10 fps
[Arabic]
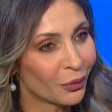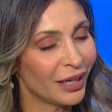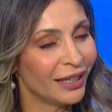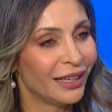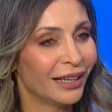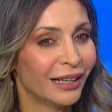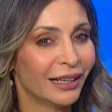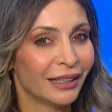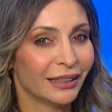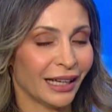وال
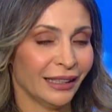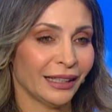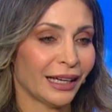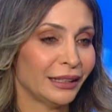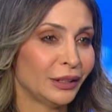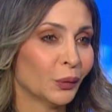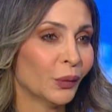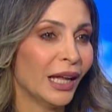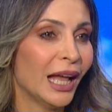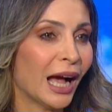يعني خليني
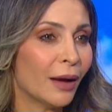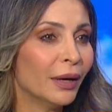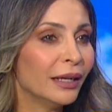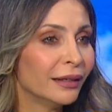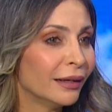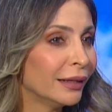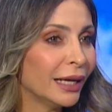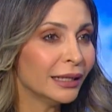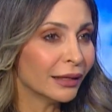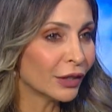اقول عمل
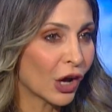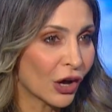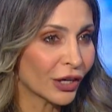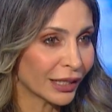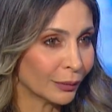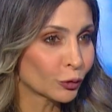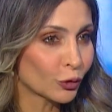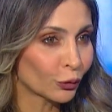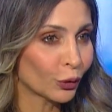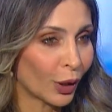ليلا نهارا عم
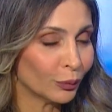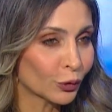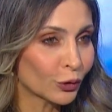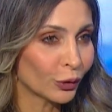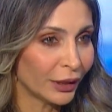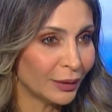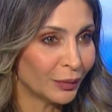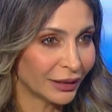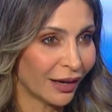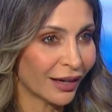توصفوا عم توصلوا الليل
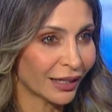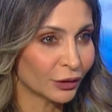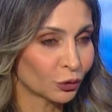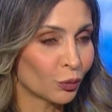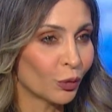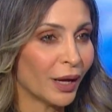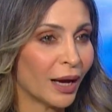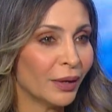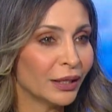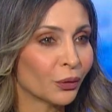بالنهار لتقوموا
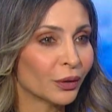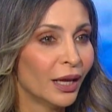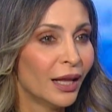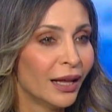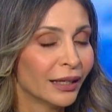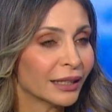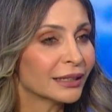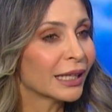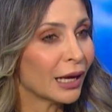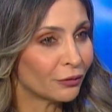بعملكم
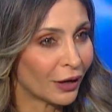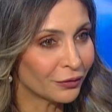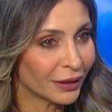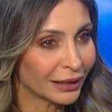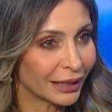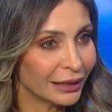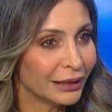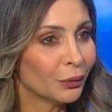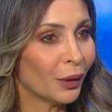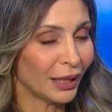يعطيكي الف عافيه
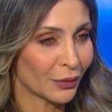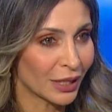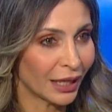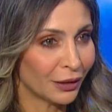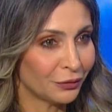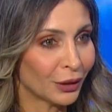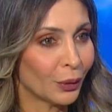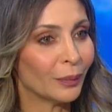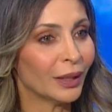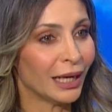ناتالي واهلا وسهلا فيك
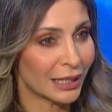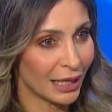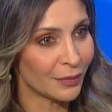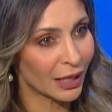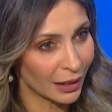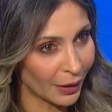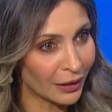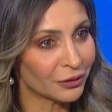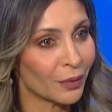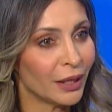والحمد لله على سلامتك انا
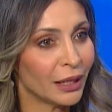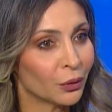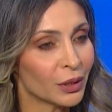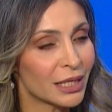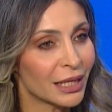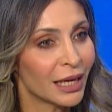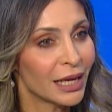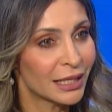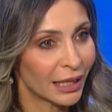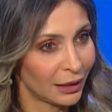بعرف كمان انه انت
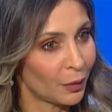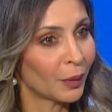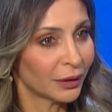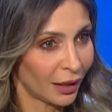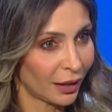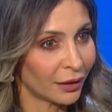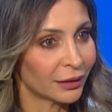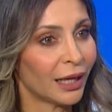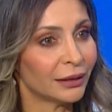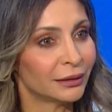ساكنه بمنطقه
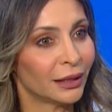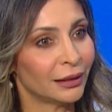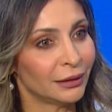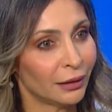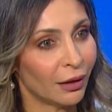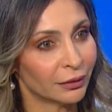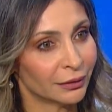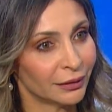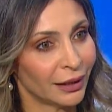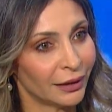تحت
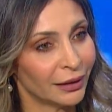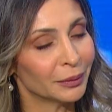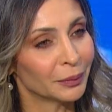النيران مزبوط.